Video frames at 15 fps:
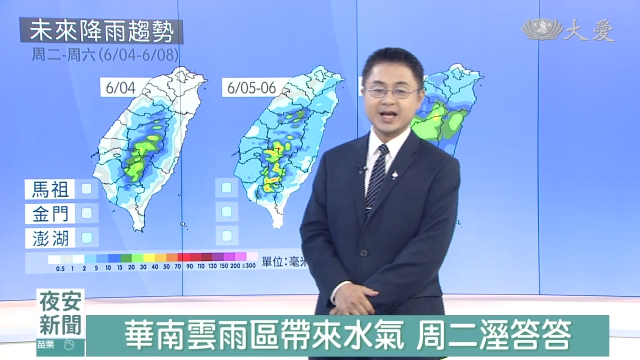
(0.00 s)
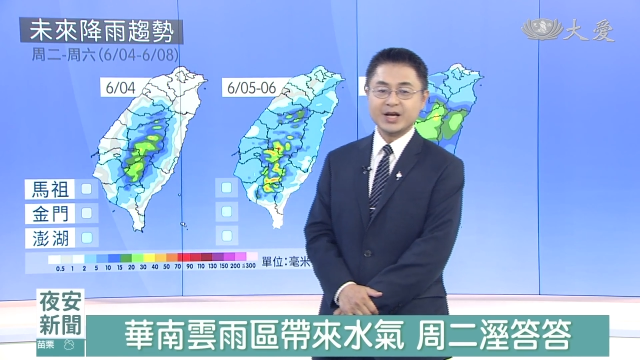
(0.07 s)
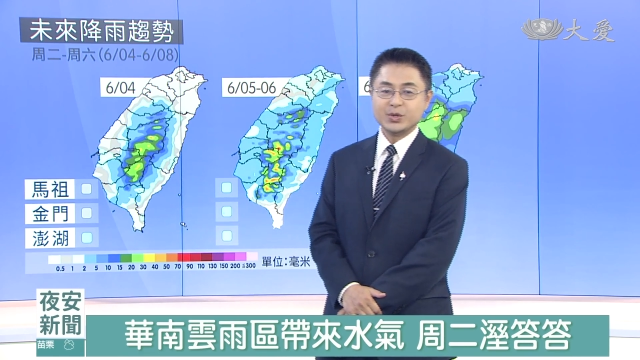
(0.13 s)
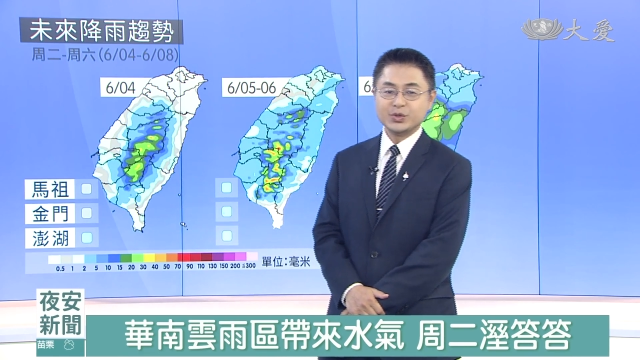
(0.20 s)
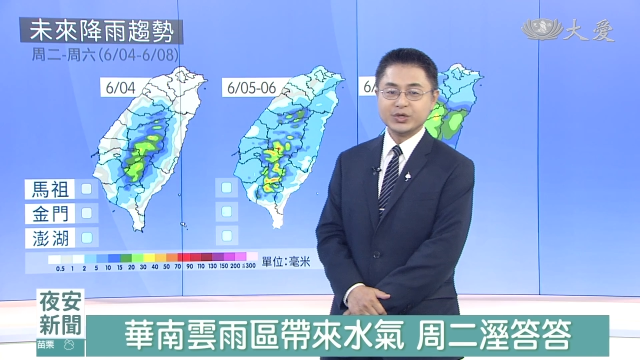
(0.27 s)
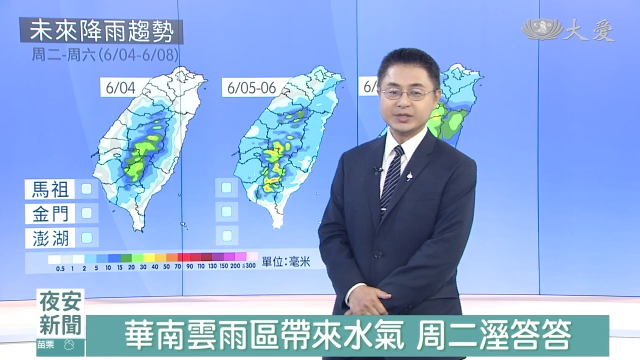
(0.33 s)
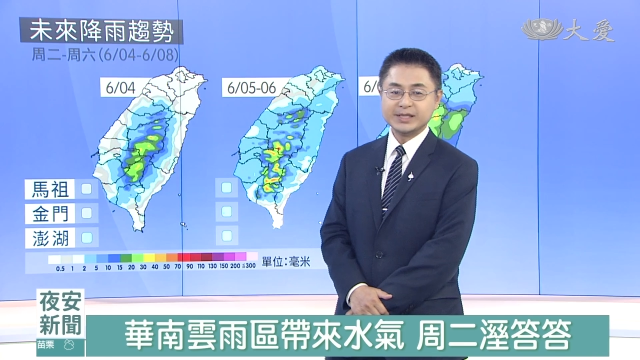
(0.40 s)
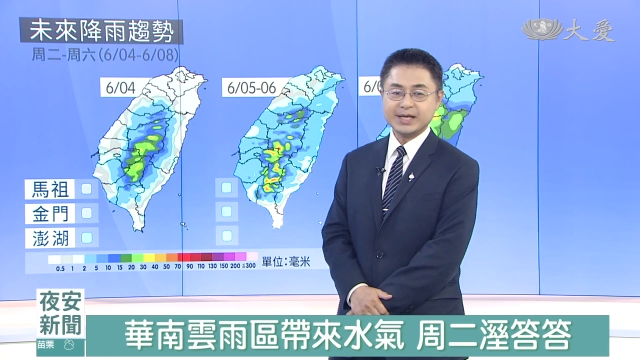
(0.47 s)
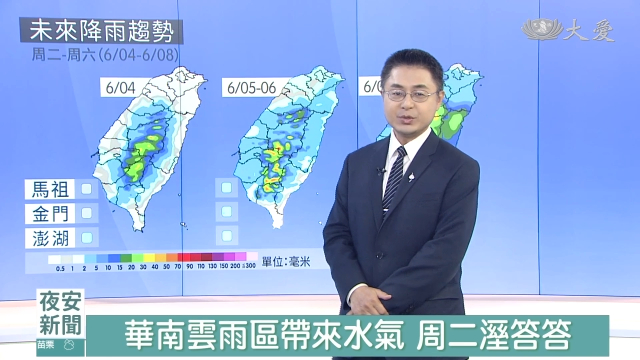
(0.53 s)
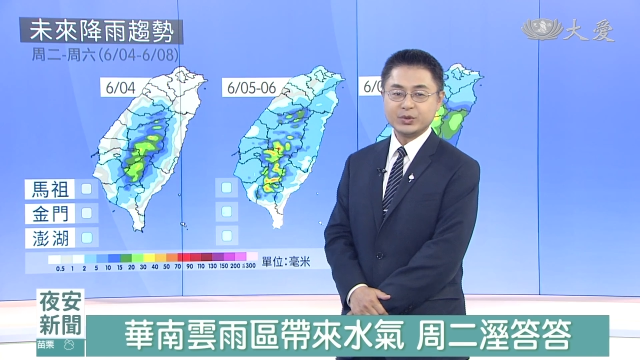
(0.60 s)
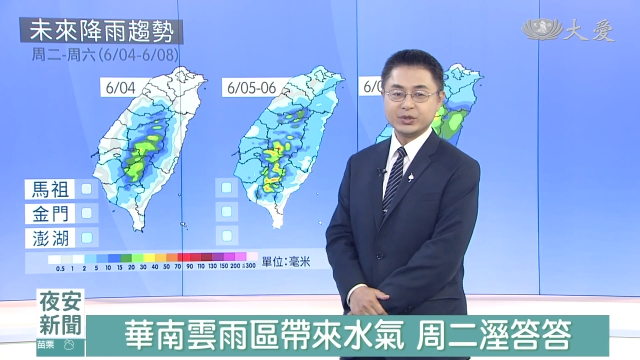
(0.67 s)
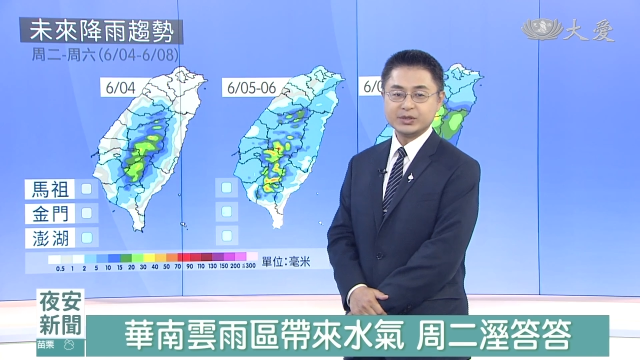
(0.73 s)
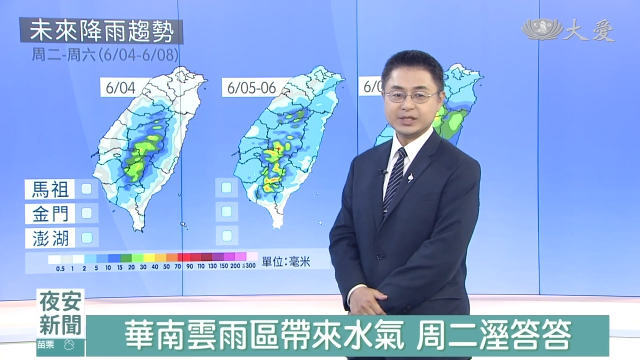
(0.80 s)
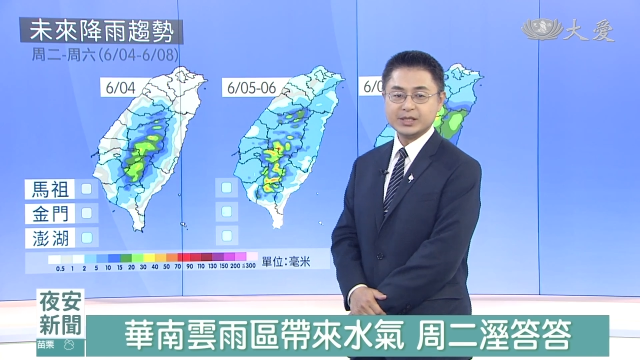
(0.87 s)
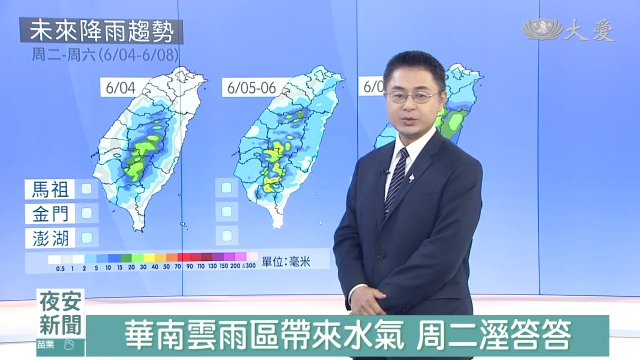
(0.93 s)
而周三、
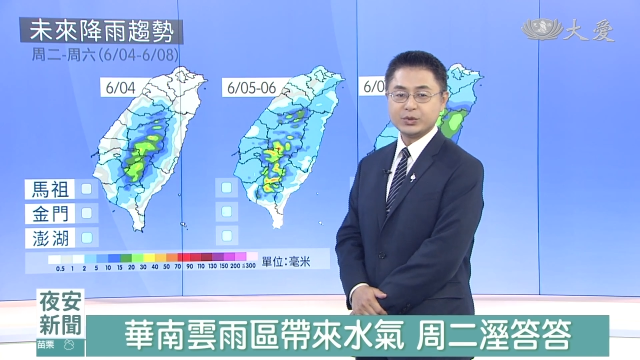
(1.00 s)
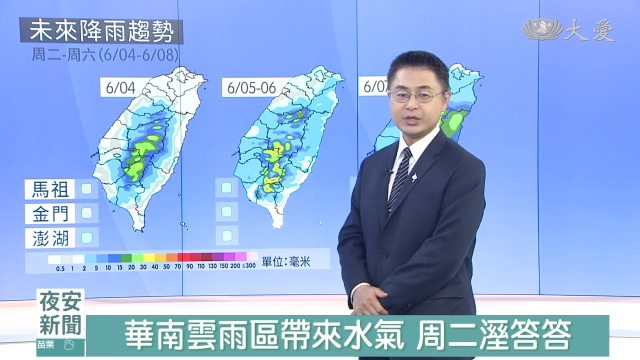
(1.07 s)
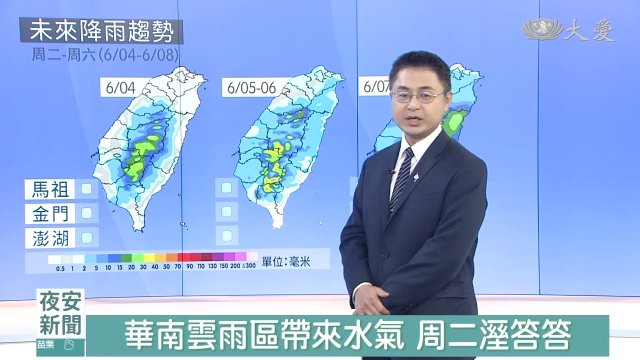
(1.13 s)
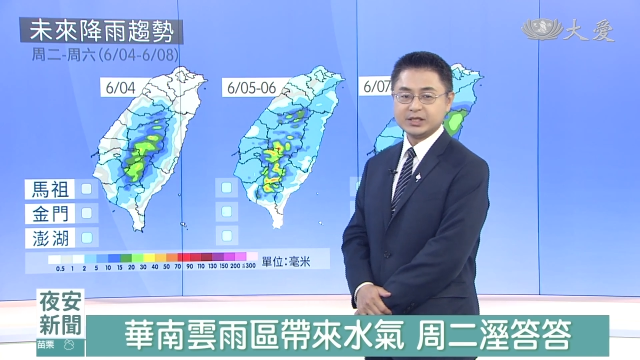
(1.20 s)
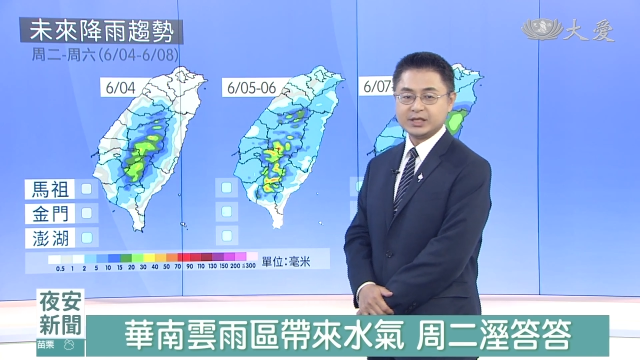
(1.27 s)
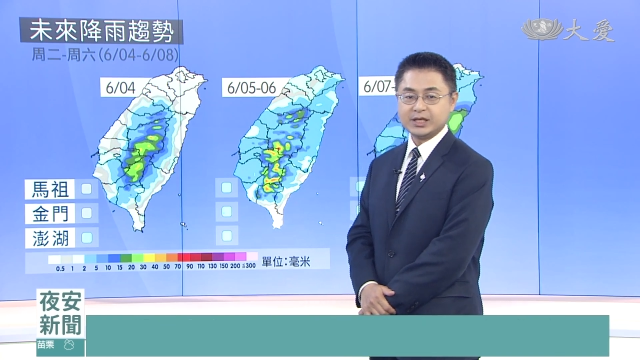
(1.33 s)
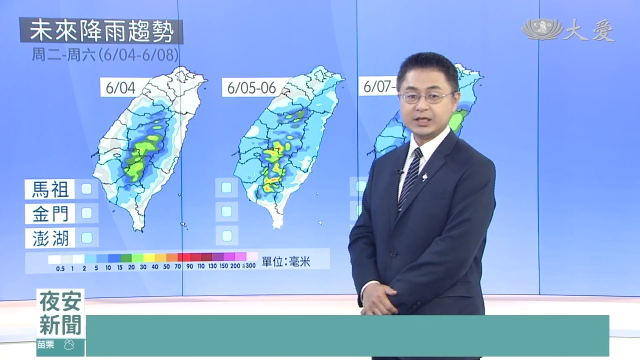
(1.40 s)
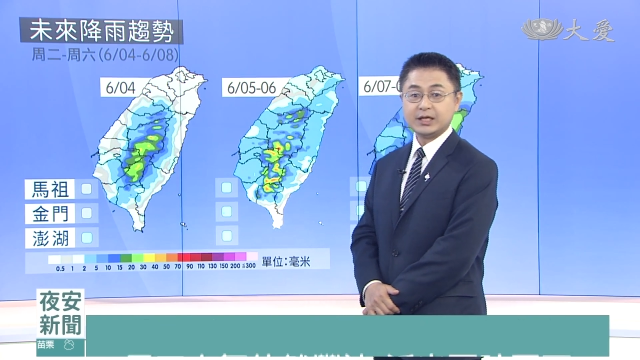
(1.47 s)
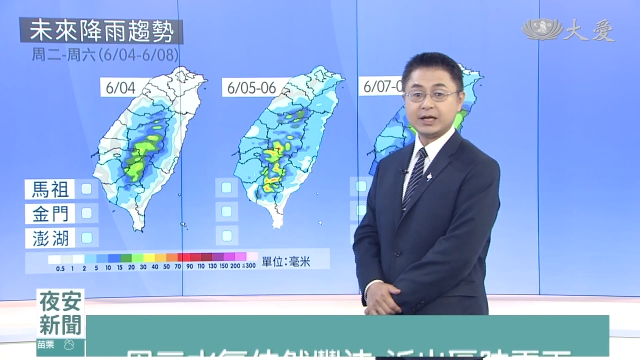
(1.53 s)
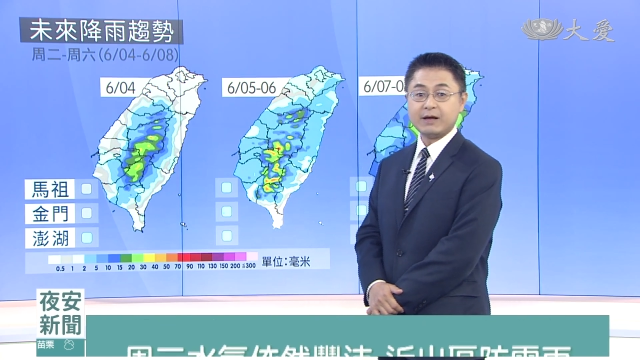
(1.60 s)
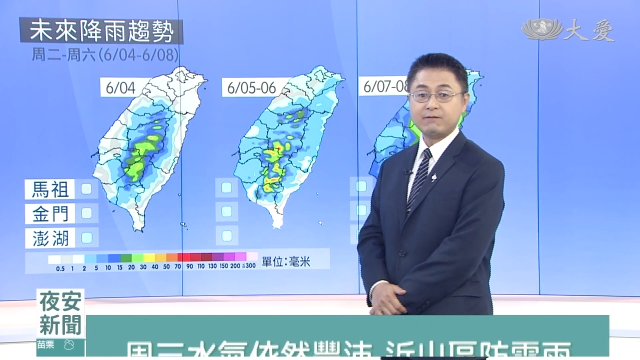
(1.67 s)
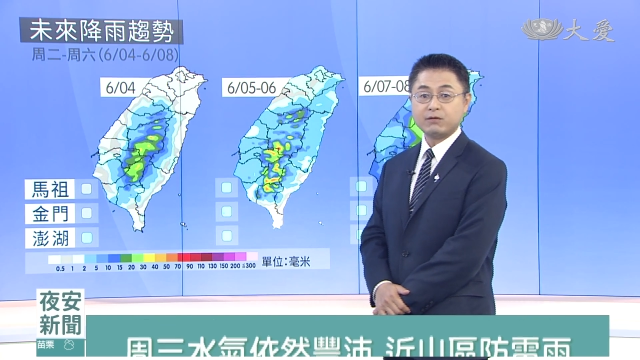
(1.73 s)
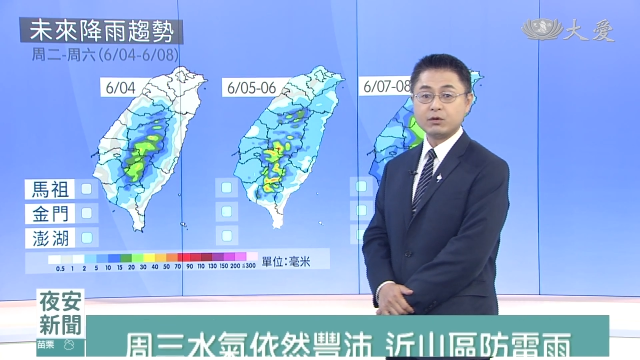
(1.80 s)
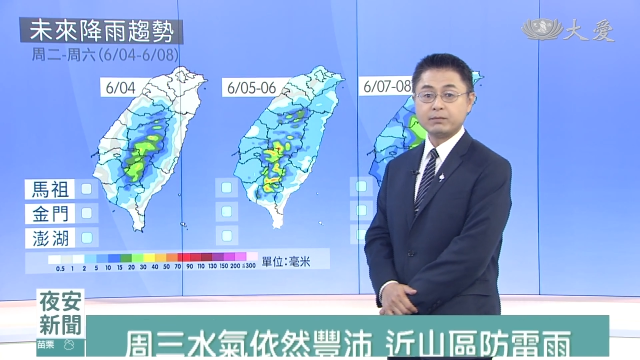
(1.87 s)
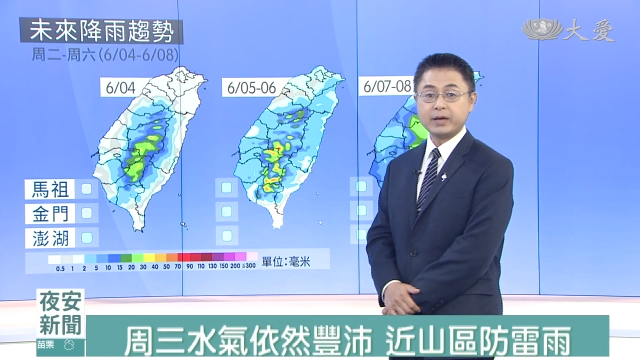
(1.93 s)
周四水气依
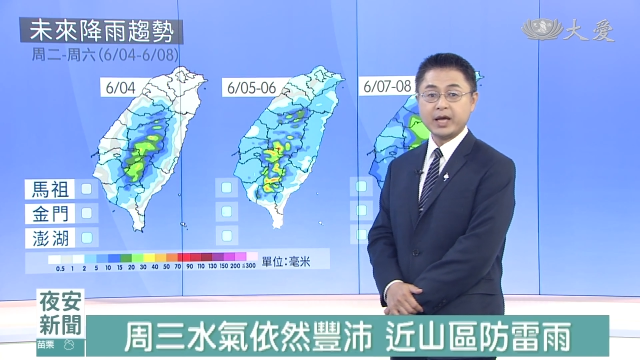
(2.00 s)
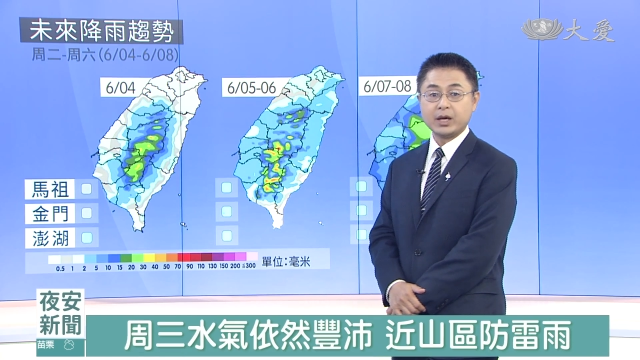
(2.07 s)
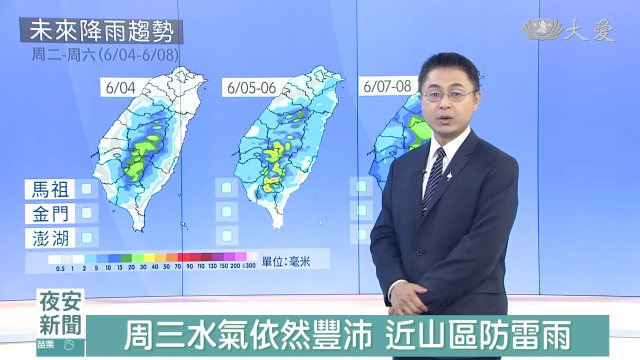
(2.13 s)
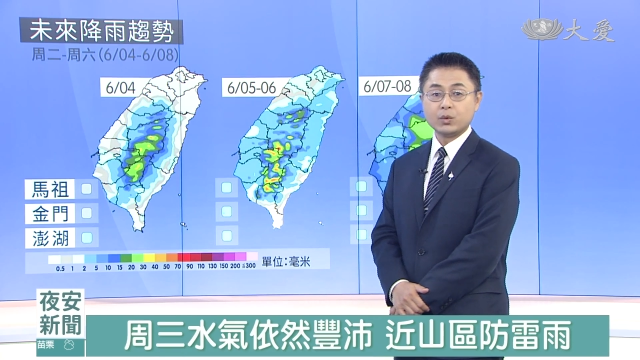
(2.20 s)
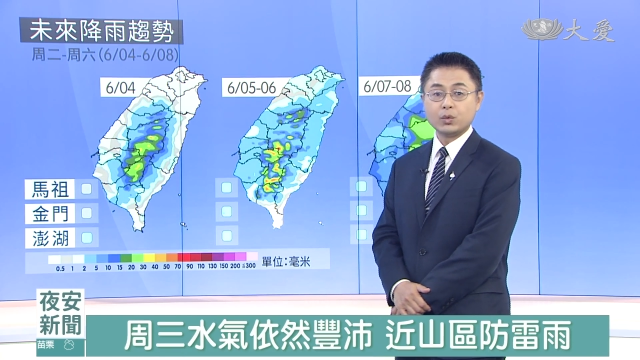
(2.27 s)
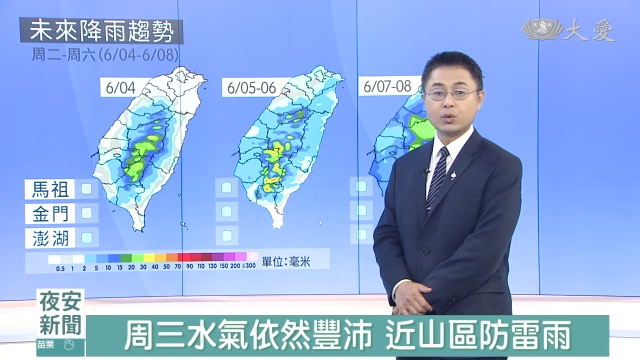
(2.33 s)
然丰沛，